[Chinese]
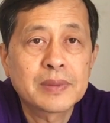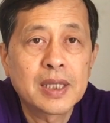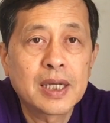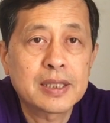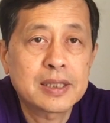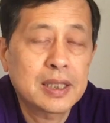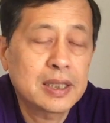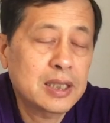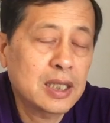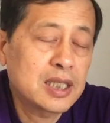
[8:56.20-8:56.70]

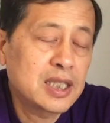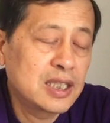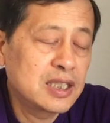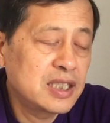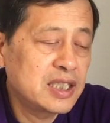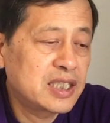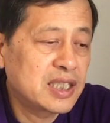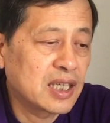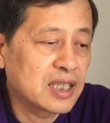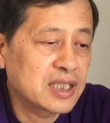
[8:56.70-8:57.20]
啊，大家肯
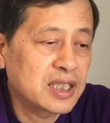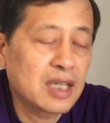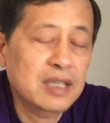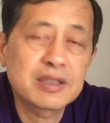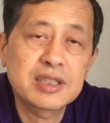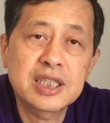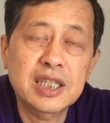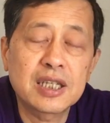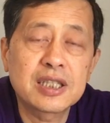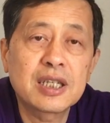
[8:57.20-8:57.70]
定想象
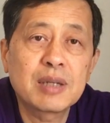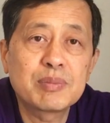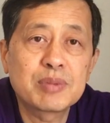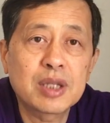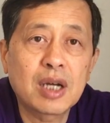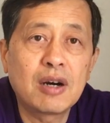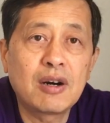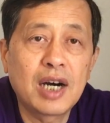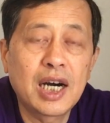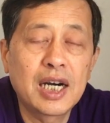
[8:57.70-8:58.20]
想象不
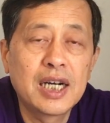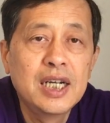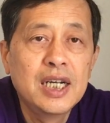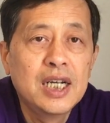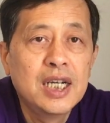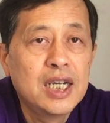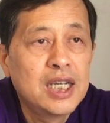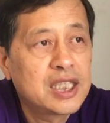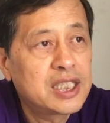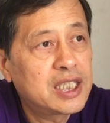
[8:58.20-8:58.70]
到啊，
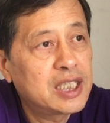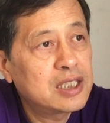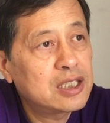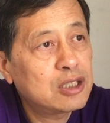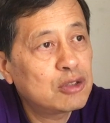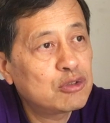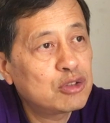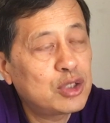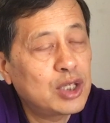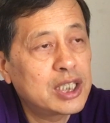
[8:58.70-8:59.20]
行
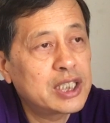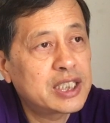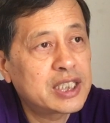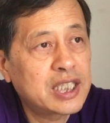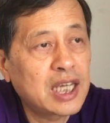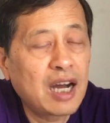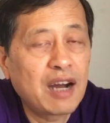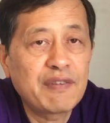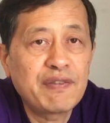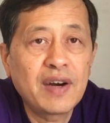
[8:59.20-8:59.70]
政权
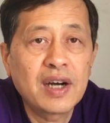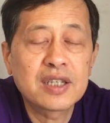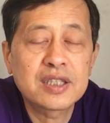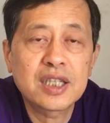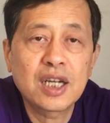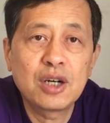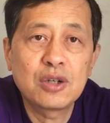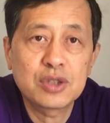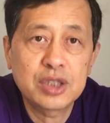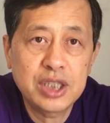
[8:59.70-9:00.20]
下放
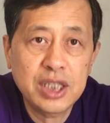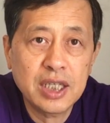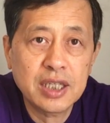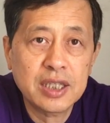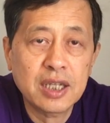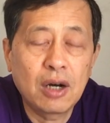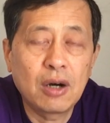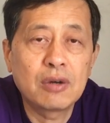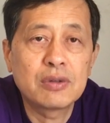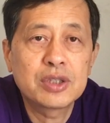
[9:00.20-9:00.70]
到街
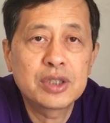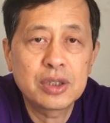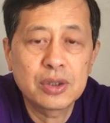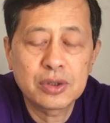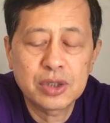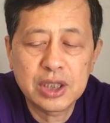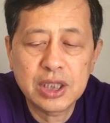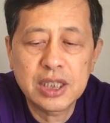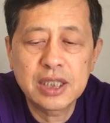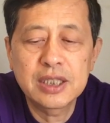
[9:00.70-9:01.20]
道就
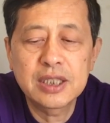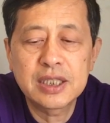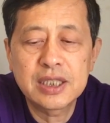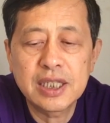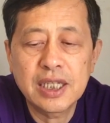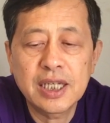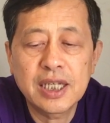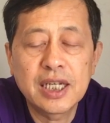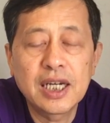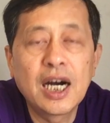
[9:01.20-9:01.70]
是跟
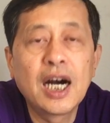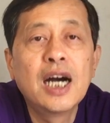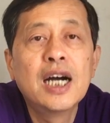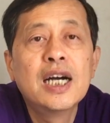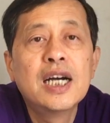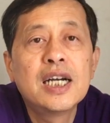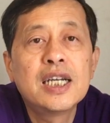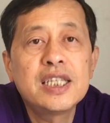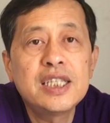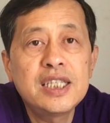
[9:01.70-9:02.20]
这个
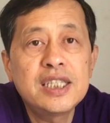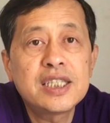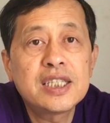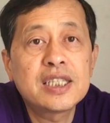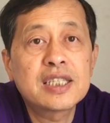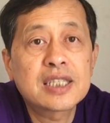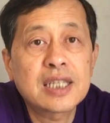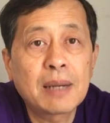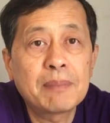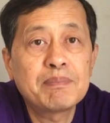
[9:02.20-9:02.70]
一
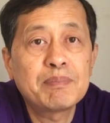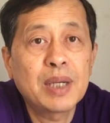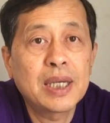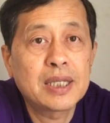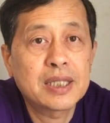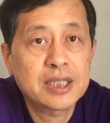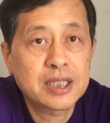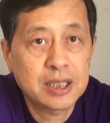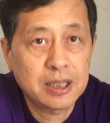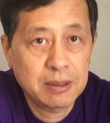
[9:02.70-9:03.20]
级战
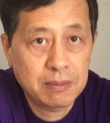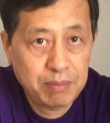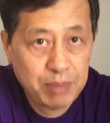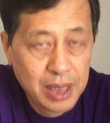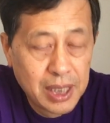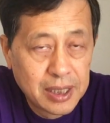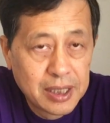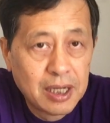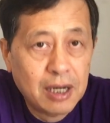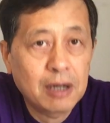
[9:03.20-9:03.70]
备是
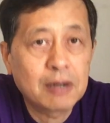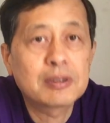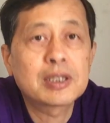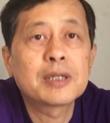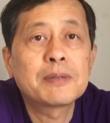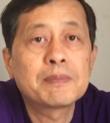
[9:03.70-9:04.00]
配套的，